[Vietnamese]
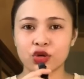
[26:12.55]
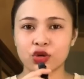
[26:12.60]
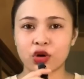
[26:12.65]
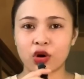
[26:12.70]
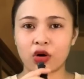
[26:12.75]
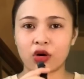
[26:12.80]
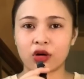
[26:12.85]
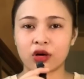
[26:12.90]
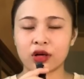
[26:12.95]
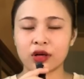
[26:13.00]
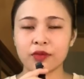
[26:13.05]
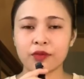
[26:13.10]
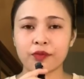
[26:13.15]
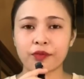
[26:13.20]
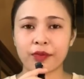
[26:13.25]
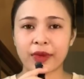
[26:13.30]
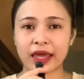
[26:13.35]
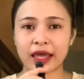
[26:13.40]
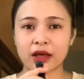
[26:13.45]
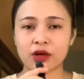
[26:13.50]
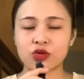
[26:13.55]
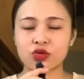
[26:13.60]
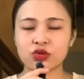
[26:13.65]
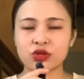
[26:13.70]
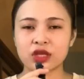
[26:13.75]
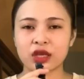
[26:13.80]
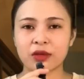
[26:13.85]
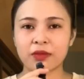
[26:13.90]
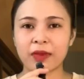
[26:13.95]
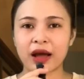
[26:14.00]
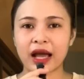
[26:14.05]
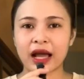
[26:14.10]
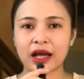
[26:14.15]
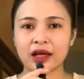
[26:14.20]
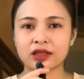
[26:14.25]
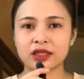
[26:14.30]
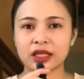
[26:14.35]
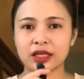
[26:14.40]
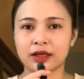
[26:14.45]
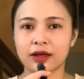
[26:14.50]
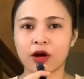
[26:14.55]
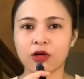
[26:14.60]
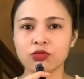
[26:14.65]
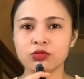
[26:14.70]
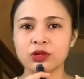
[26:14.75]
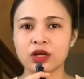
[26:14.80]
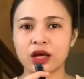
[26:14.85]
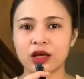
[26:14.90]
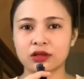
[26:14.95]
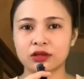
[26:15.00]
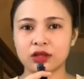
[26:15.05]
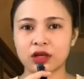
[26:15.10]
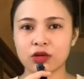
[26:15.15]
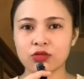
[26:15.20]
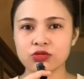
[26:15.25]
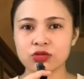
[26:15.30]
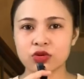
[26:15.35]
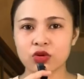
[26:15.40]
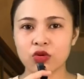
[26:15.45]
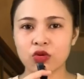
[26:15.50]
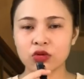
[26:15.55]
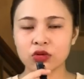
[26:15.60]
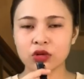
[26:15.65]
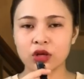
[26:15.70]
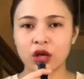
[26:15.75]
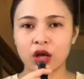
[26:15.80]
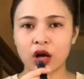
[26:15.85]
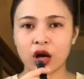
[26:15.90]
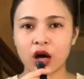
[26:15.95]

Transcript: Còn mẹ của chị ba thì khóc lên khóc xuống,